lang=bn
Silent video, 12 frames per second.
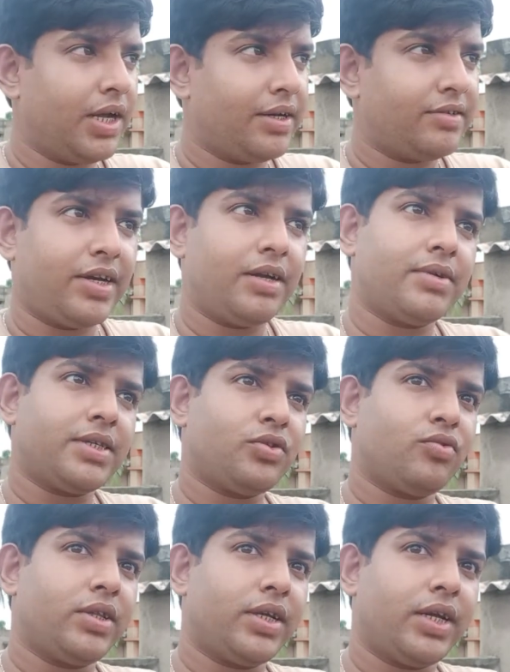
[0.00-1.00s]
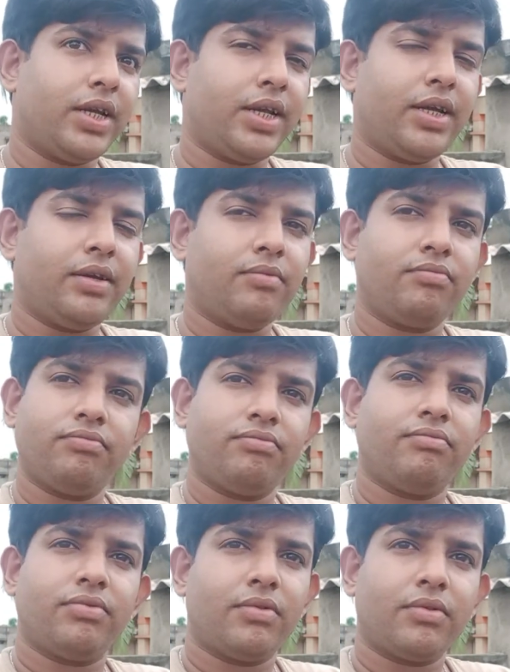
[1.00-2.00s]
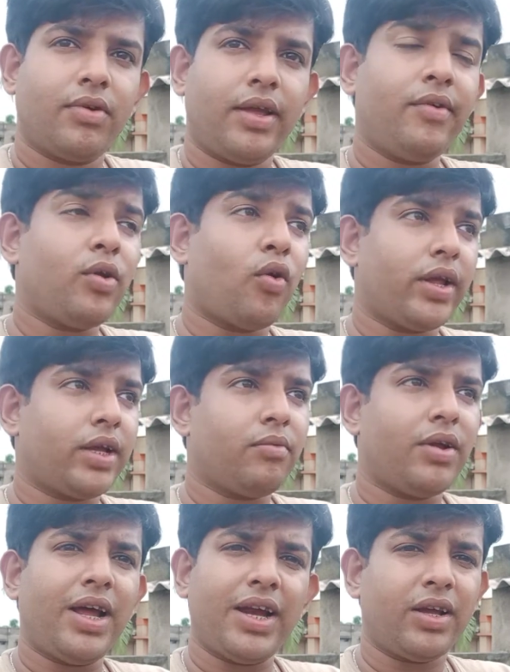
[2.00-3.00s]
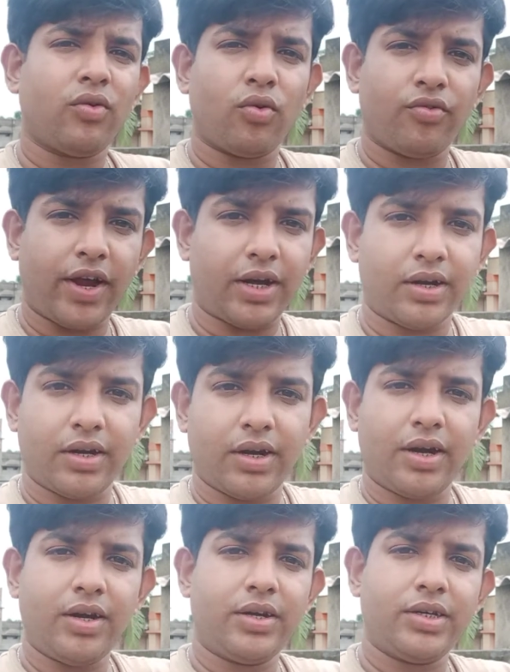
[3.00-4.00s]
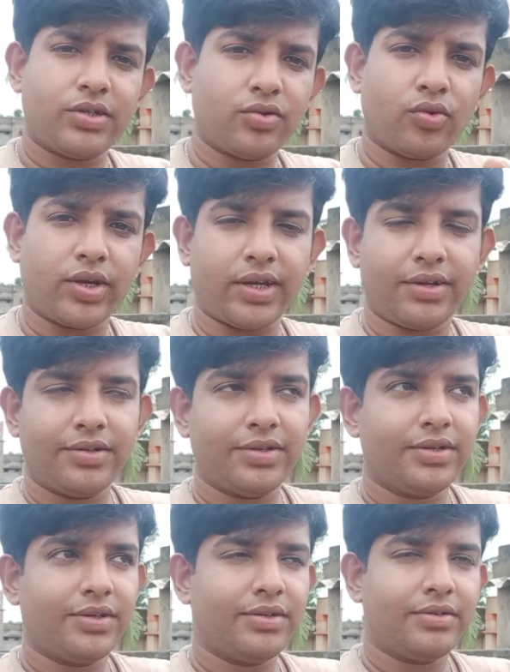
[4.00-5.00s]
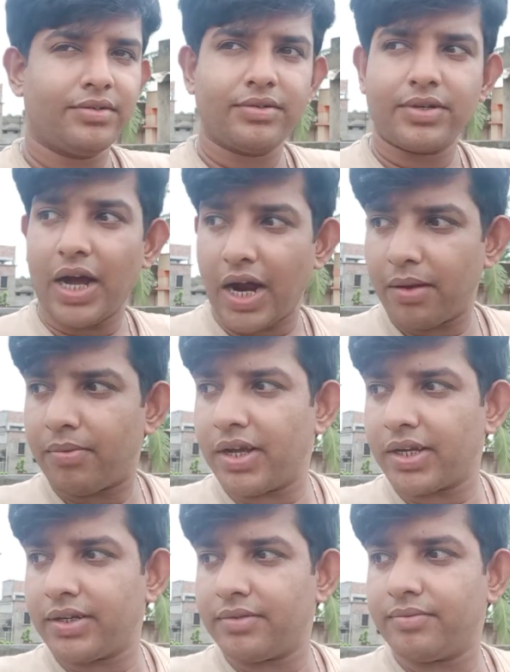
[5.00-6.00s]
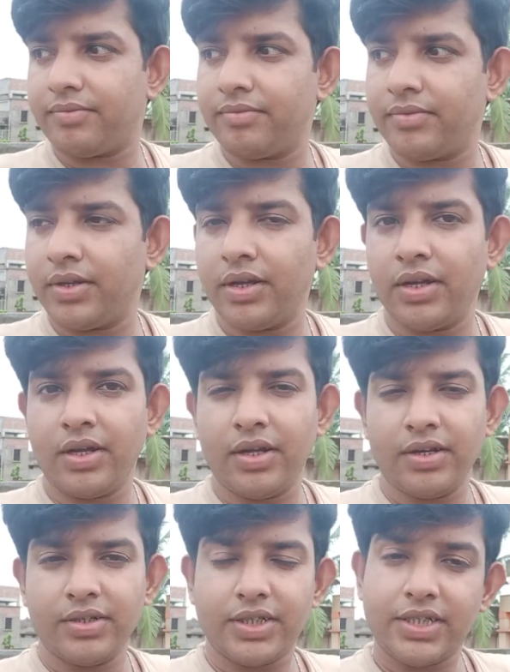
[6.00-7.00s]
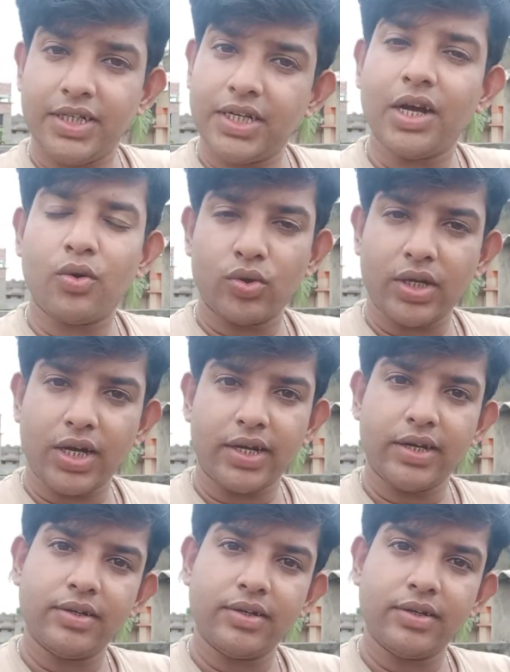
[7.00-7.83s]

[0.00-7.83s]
ট্রেনে বাসে চলতে গেলে ইভেন অনেকে বলে আরে কোনো ফ্যাক্টর না ইটস ওকে খারাপ লাগে শিক্ষা কোথায়